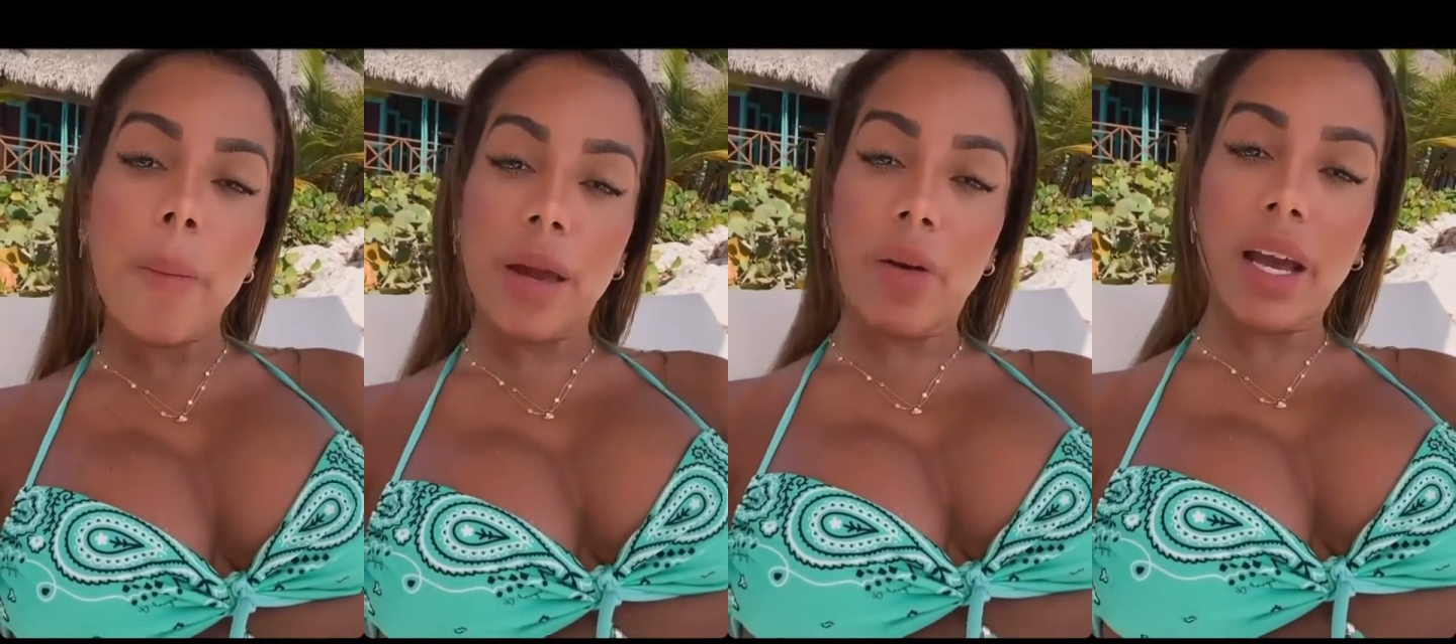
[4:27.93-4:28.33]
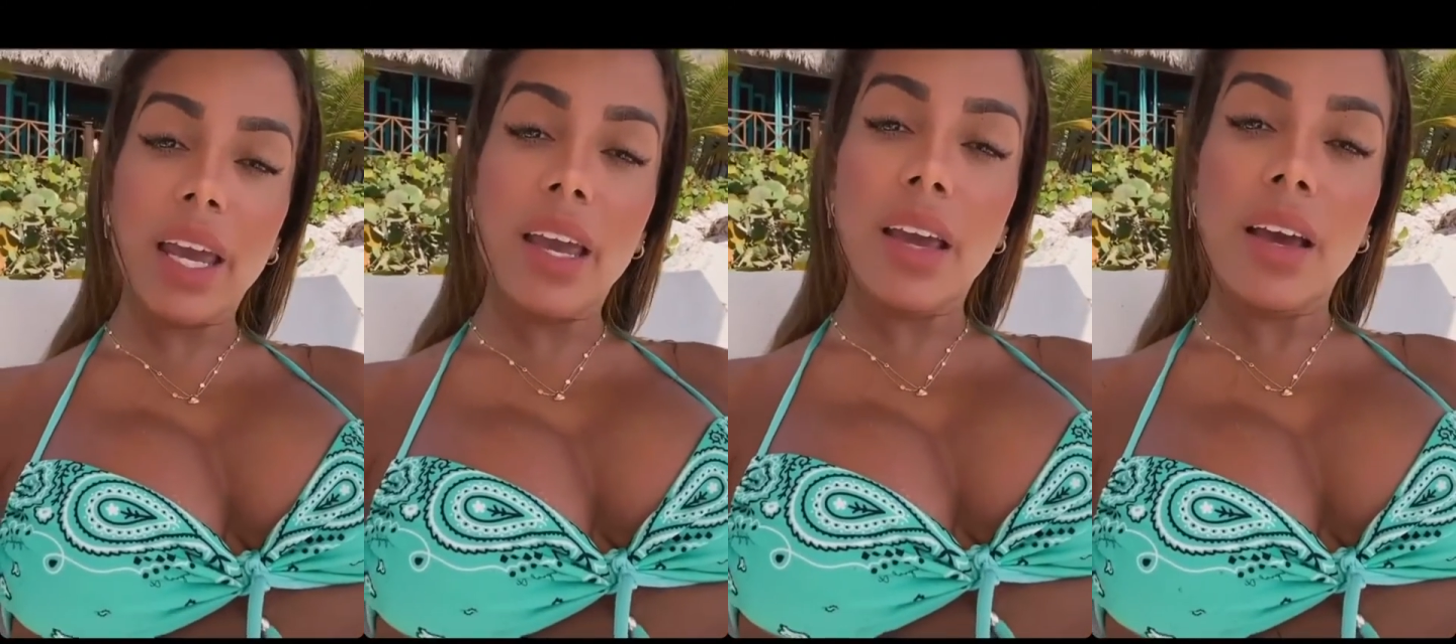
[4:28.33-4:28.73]
Pero
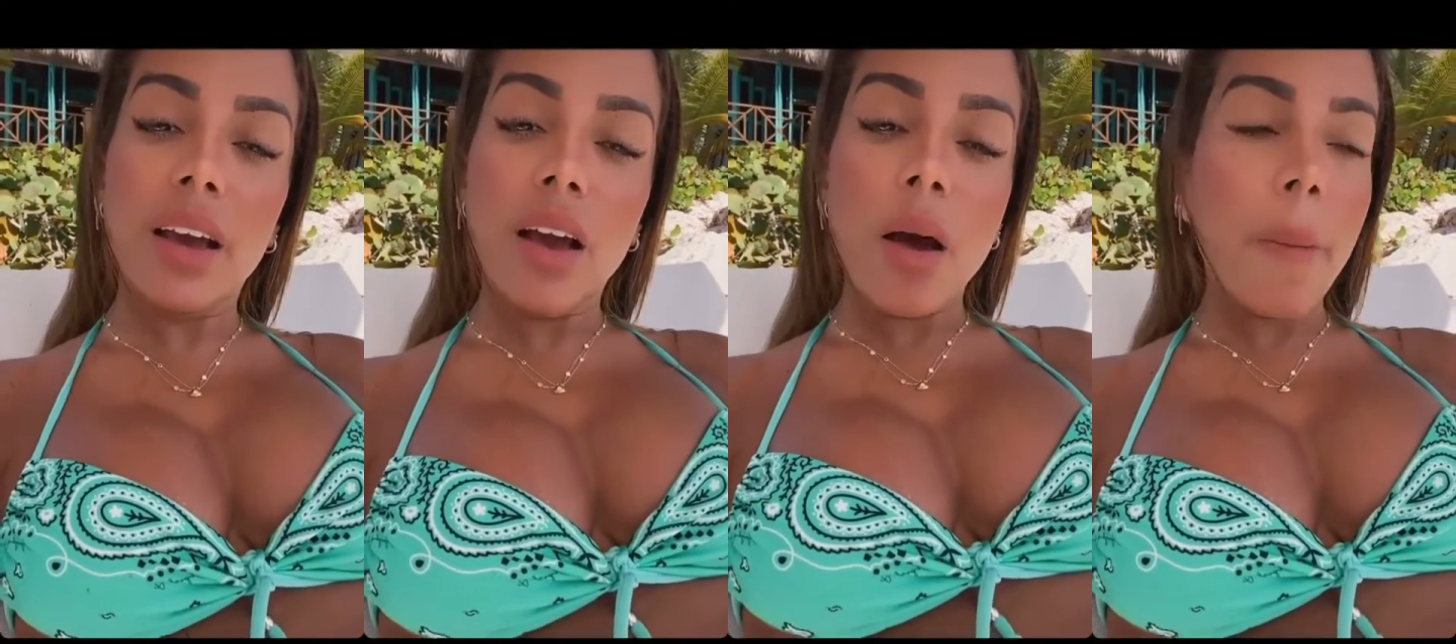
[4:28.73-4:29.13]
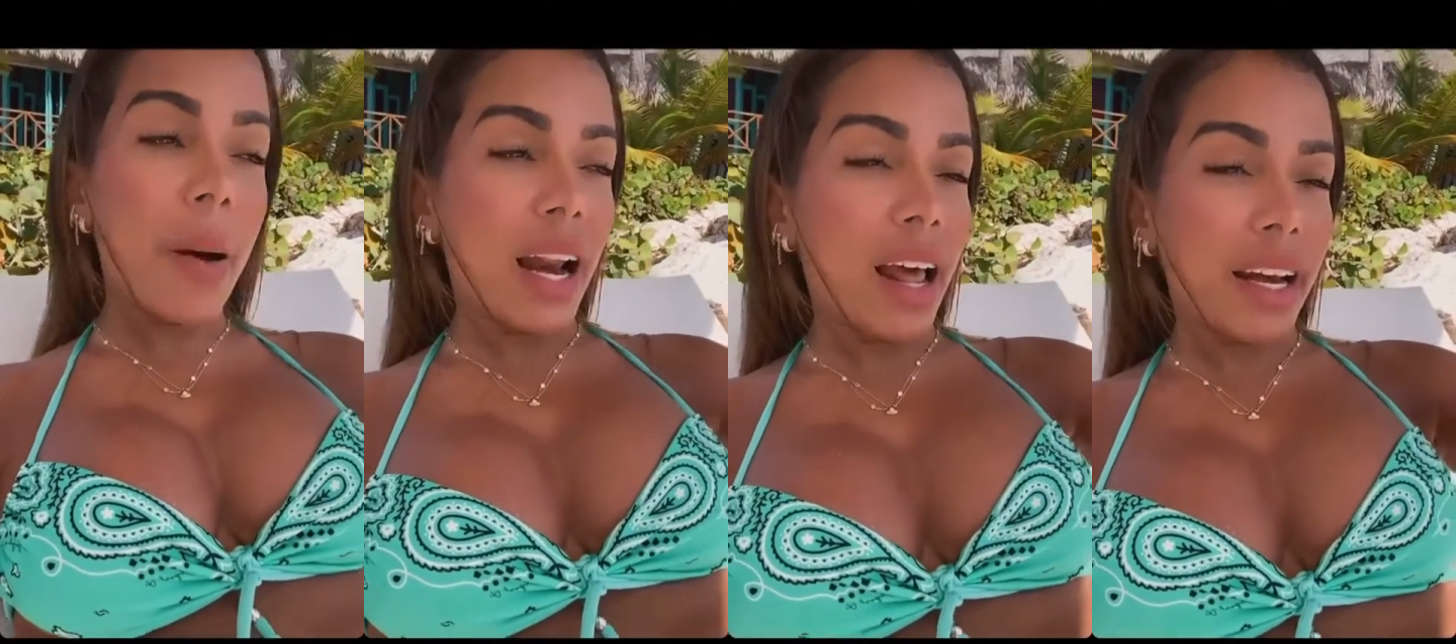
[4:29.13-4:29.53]
ahí,
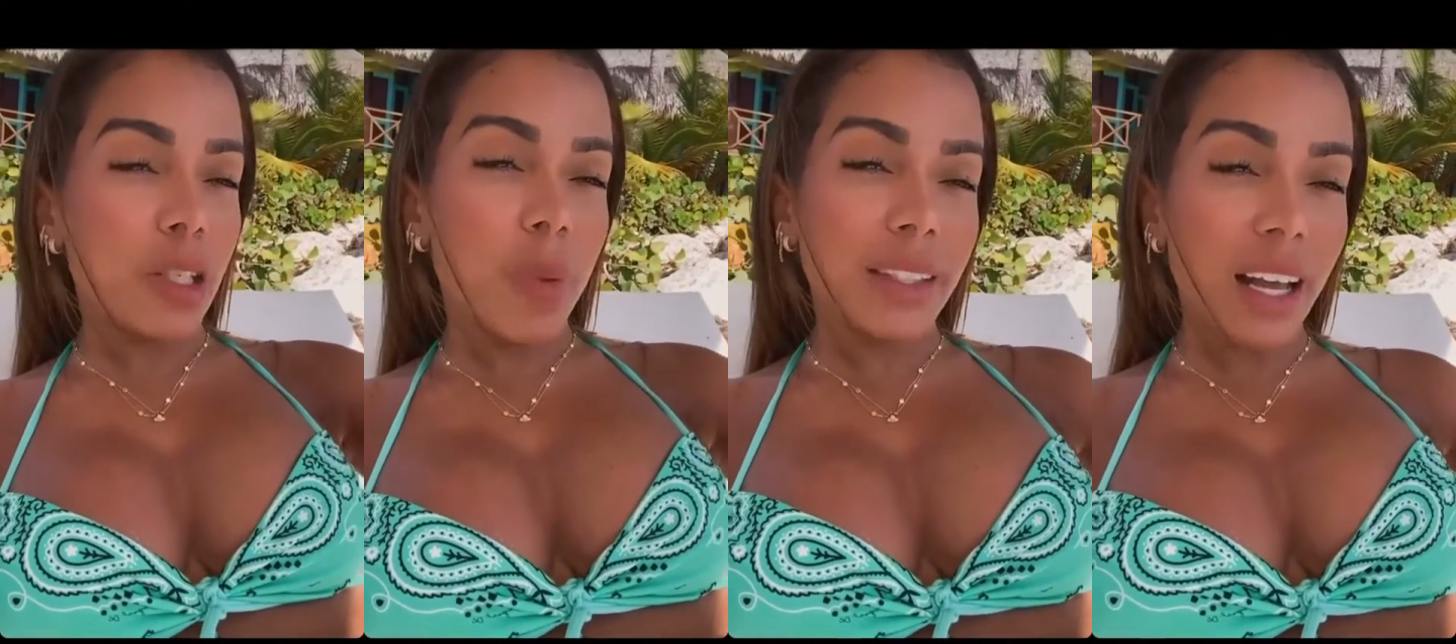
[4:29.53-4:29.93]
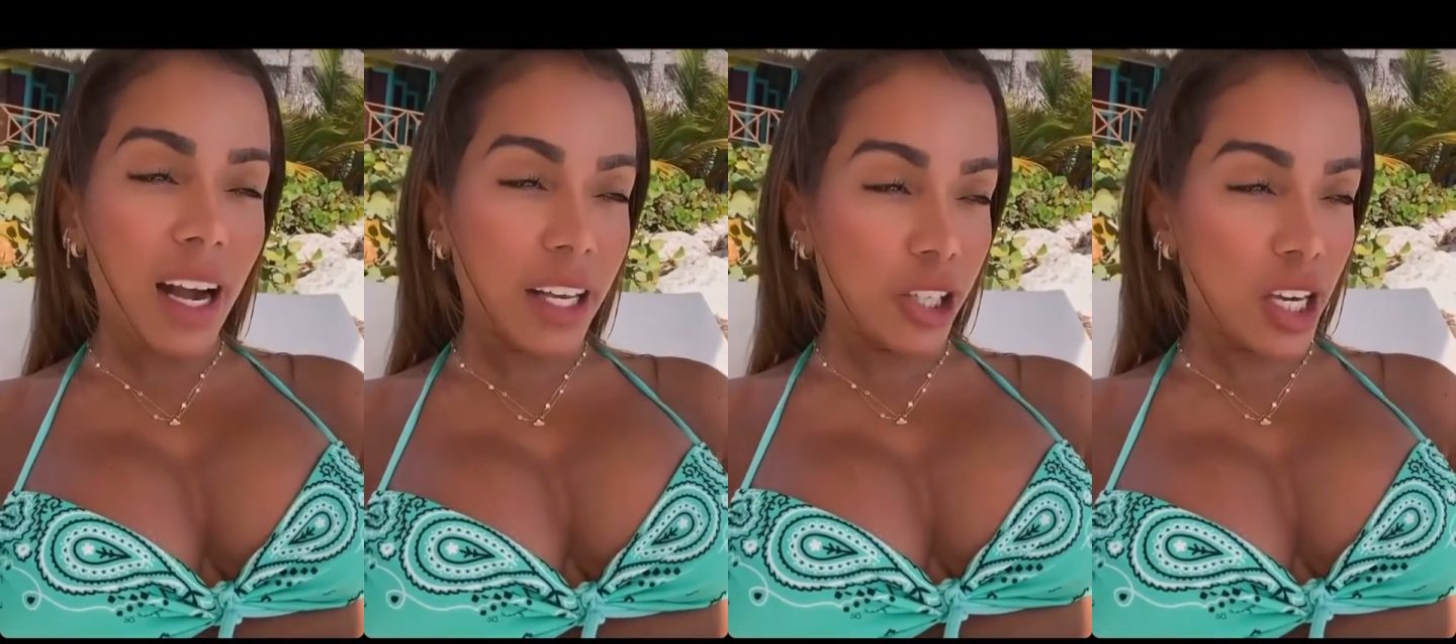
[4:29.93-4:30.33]
para respetar a
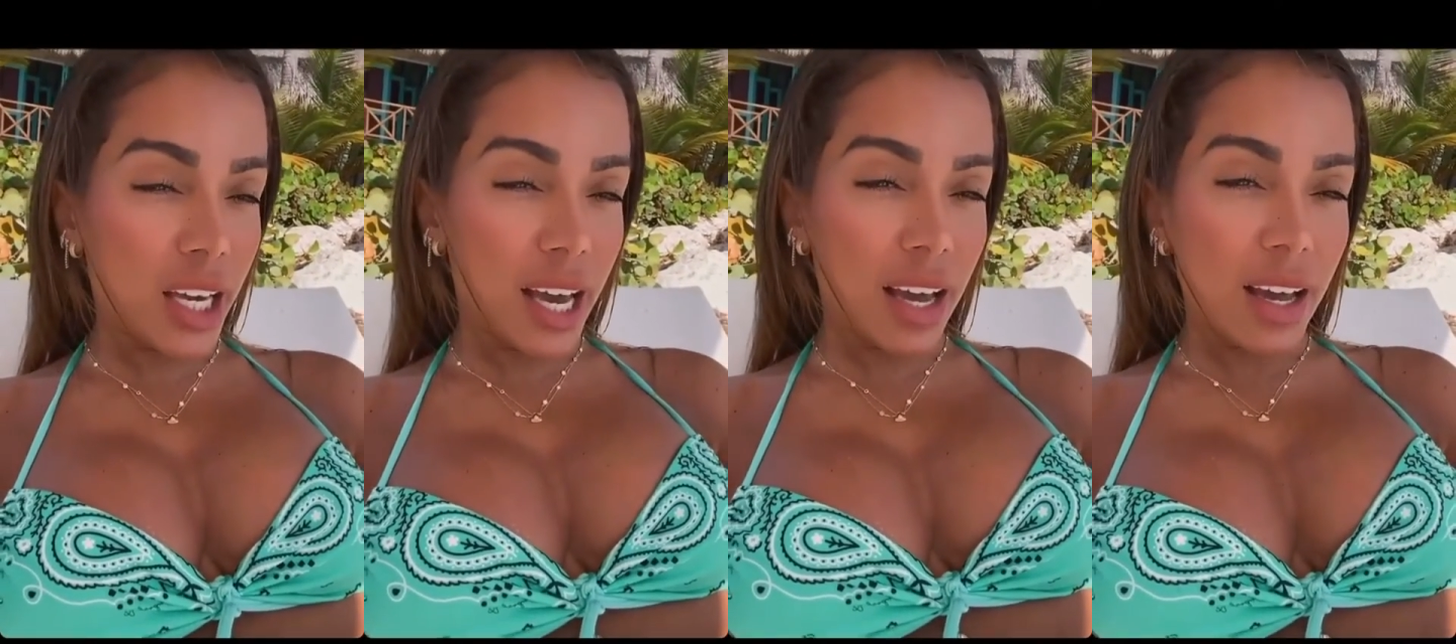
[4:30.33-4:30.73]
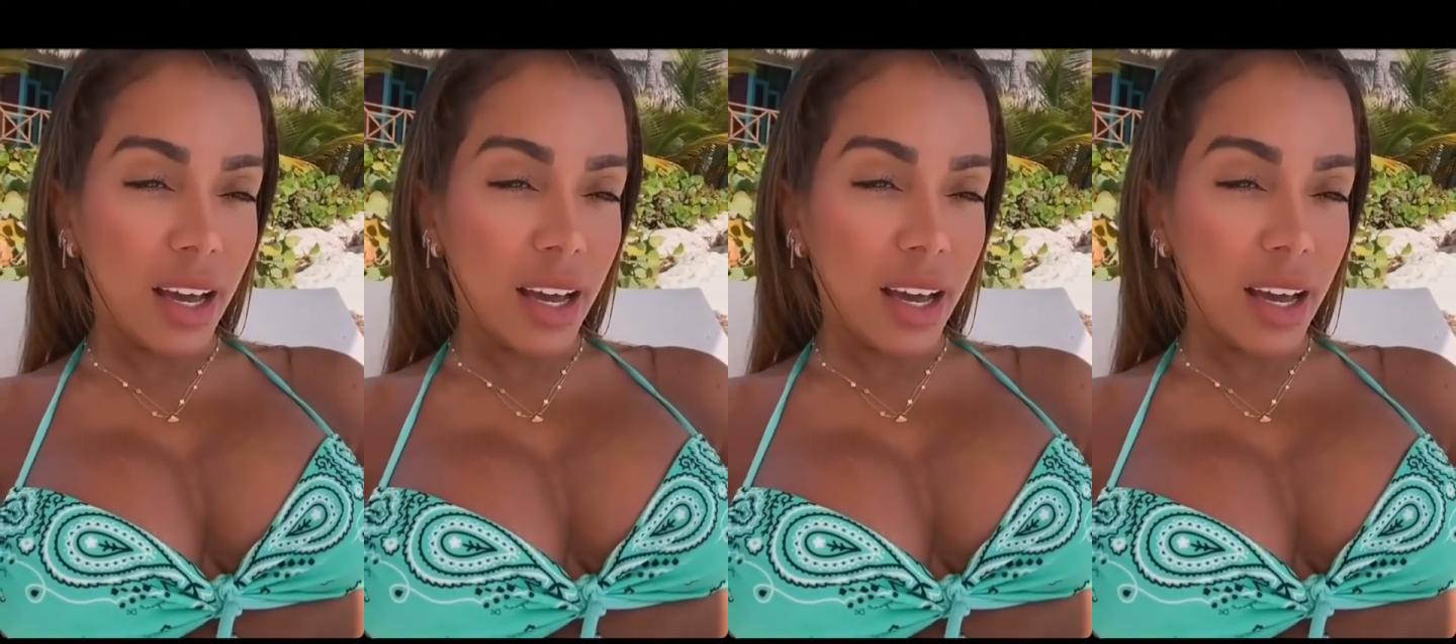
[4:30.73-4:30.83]
la chica,